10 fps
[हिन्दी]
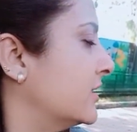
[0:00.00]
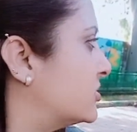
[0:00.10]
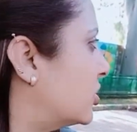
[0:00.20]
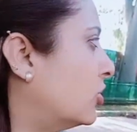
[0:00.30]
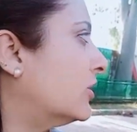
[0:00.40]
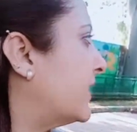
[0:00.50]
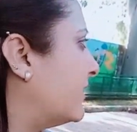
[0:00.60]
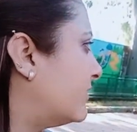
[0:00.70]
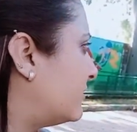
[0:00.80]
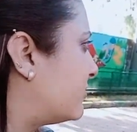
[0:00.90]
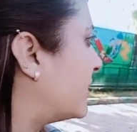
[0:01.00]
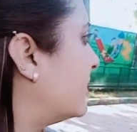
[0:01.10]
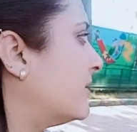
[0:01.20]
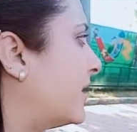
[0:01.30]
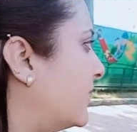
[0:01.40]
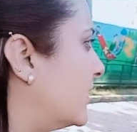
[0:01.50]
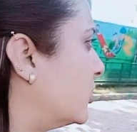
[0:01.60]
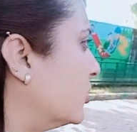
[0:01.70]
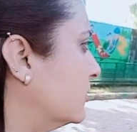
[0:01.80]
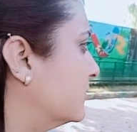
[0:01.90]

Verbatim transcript: चलो ट्रेन ट्रेन राइड ले लो